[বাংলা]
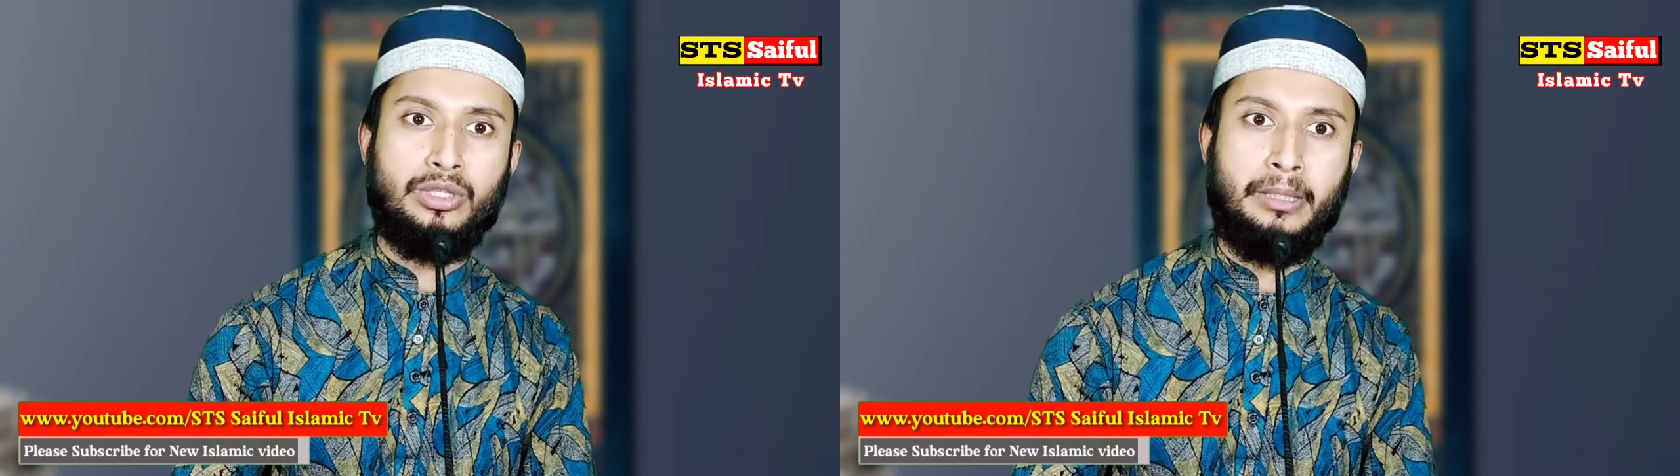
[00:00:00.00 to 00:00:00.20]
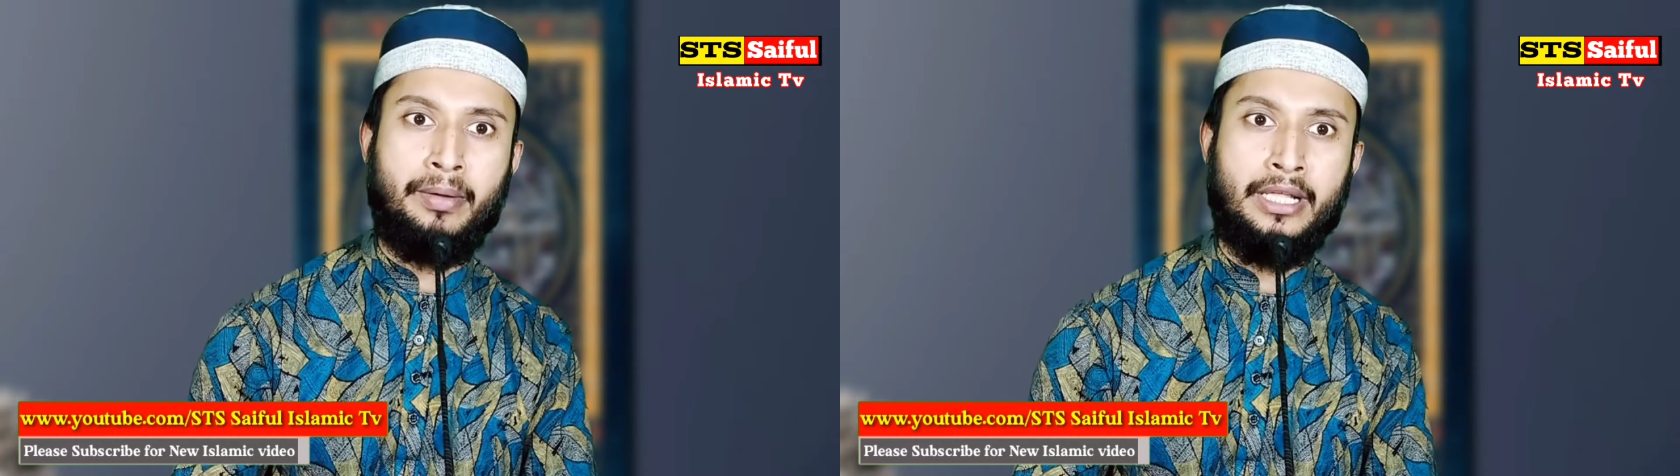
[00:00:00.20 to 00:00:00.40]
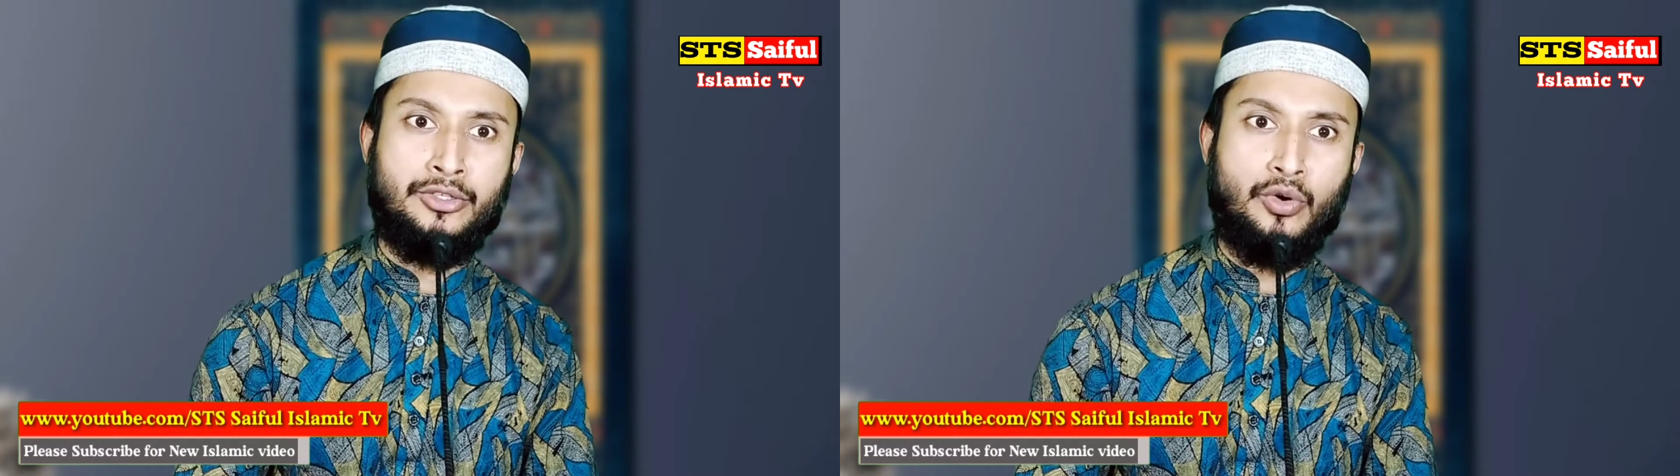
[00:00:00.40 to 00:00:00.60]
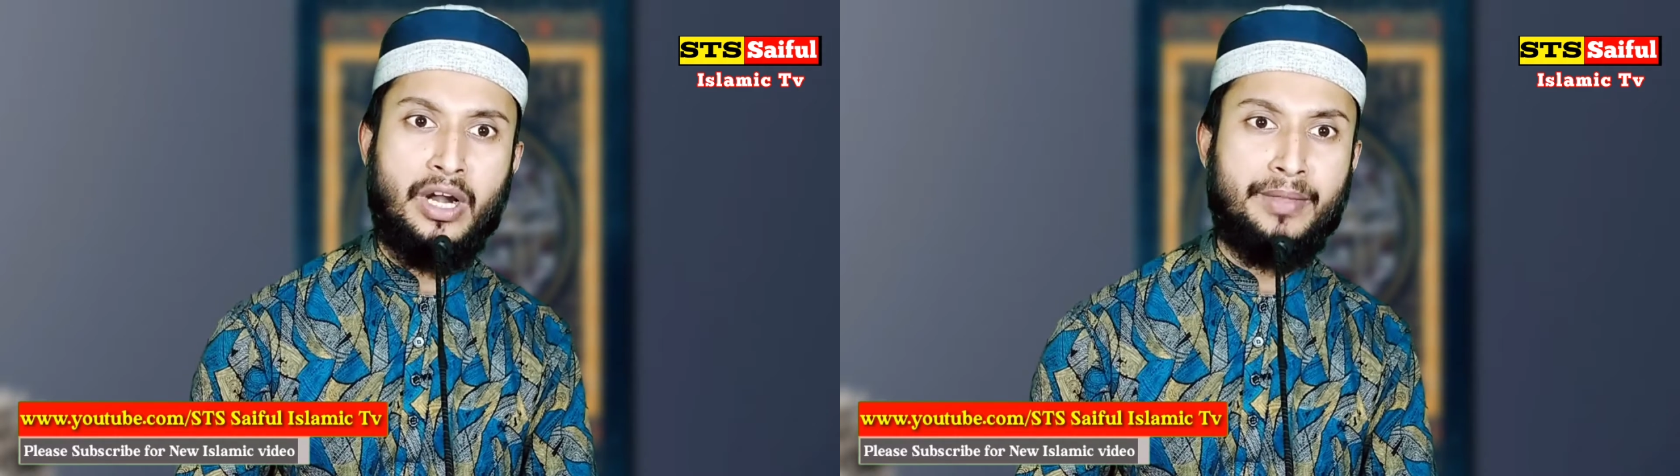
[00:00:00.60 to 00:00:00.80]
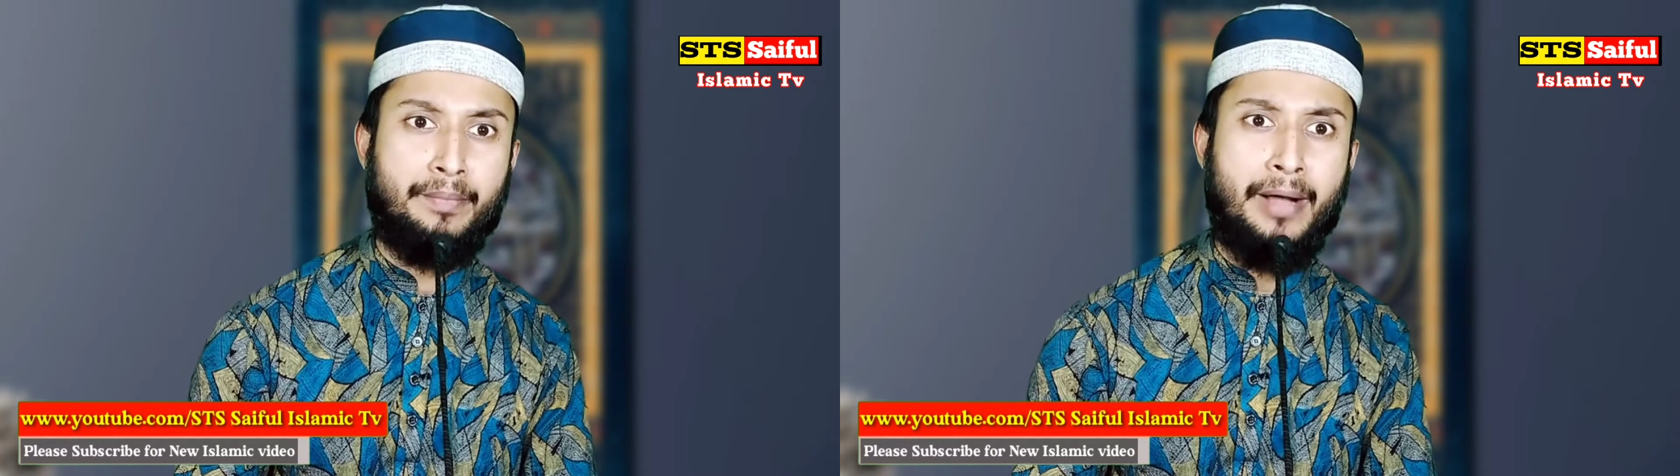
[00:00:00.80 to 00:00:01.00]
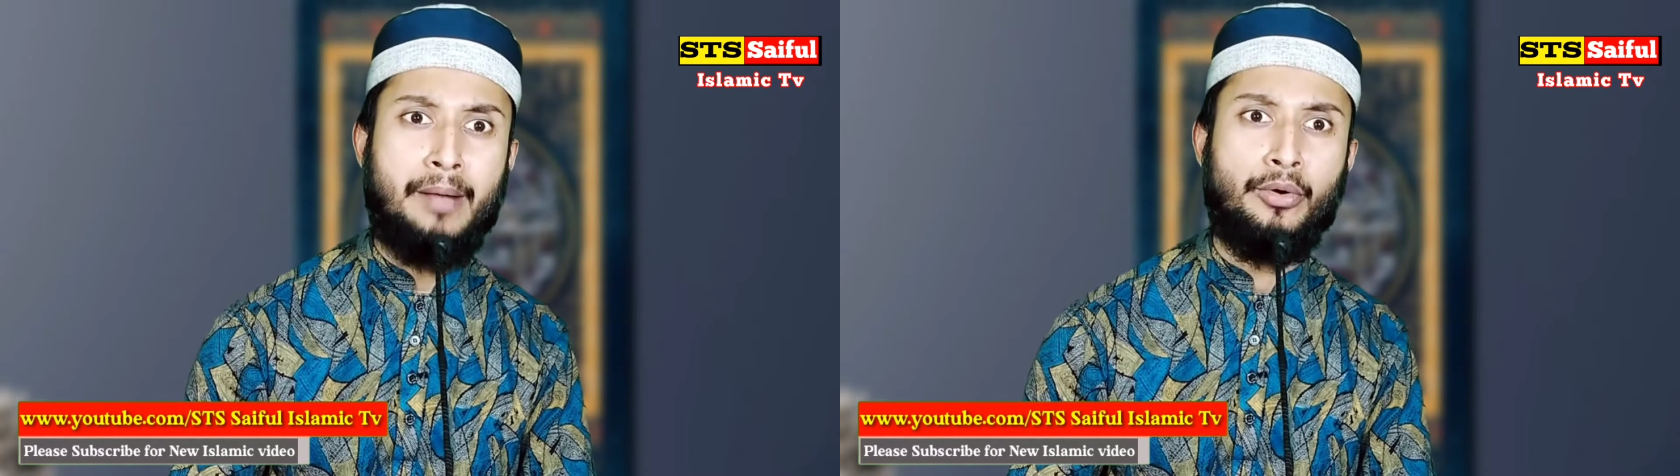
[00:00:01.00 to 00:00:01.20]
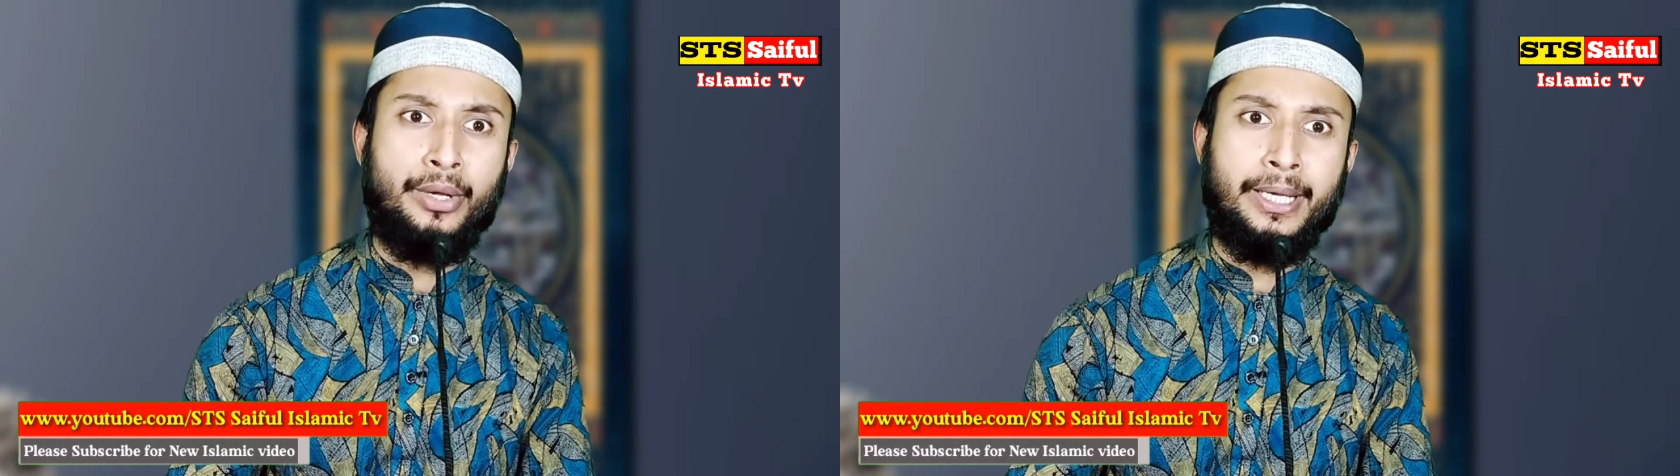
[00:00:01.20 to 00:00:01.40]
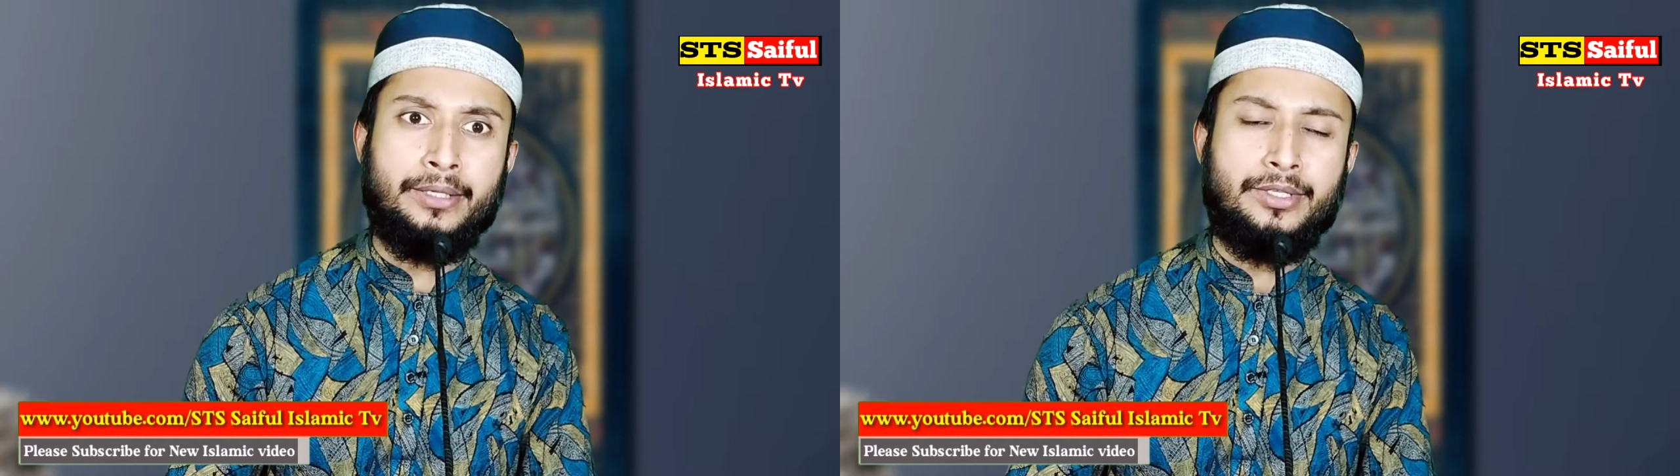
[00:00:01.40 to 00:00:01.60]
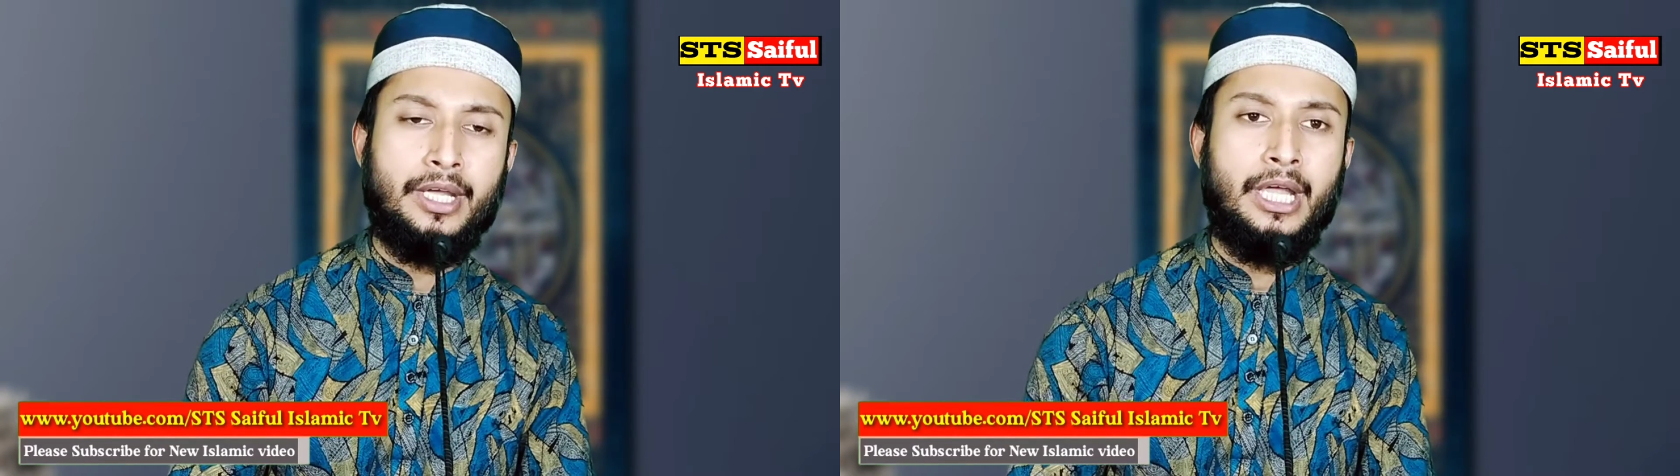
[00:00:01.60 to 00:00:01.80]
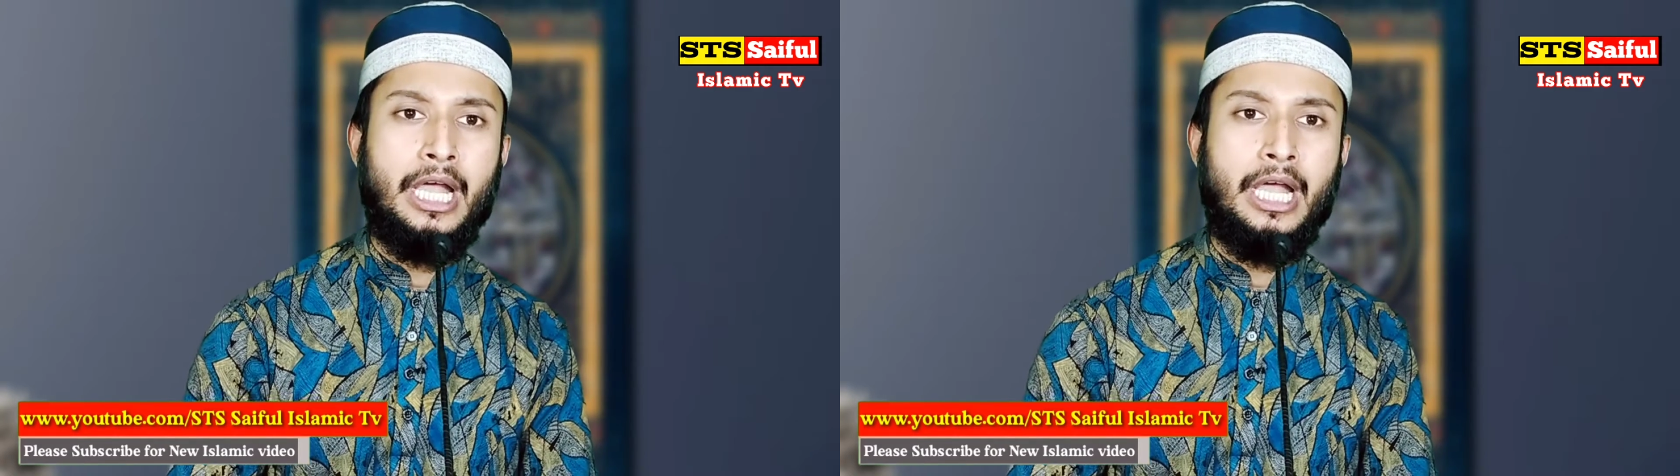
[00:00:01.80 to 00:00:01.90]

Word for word: করতে পারেন যখন আপনার পাপ হয়ে গেছে